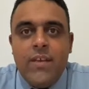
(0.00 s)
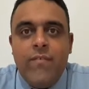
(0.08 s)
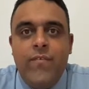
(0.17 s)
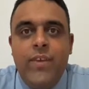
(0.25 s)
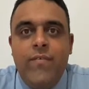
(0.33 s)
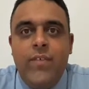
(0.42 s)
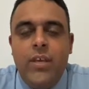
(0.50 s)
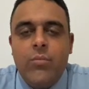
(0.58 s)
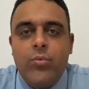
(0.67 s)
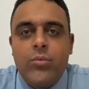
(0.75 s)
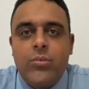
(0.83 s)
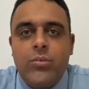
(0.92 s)

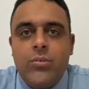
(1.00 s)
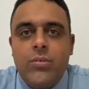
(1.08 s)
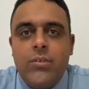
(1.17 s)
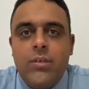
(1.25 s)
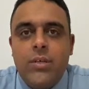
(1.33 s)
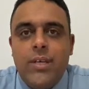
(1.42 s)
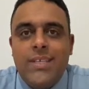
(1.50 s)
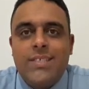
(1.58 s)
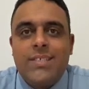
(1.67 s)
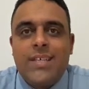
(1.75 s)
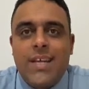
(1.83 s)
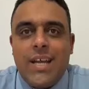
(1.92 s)
vivíamos
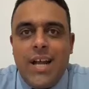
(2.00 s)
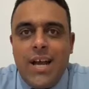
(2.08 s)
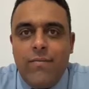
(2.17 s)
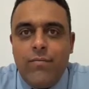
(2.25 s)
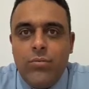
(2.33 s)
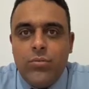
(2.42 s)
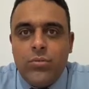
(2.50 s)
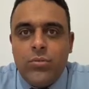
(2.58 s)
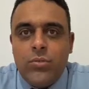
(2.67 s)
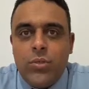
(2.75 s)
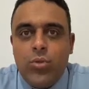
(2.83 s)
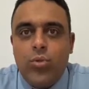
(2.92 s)

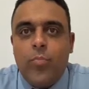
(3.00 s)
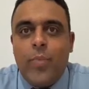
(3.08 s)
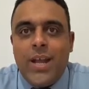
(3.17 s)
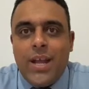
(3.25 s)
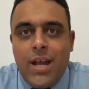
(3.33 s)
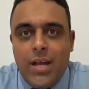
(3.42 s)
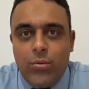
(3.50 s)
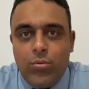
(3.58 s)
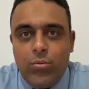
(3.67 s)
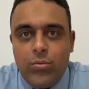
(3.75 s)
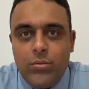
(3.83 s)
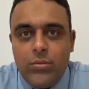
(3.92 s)
escravos do pecado.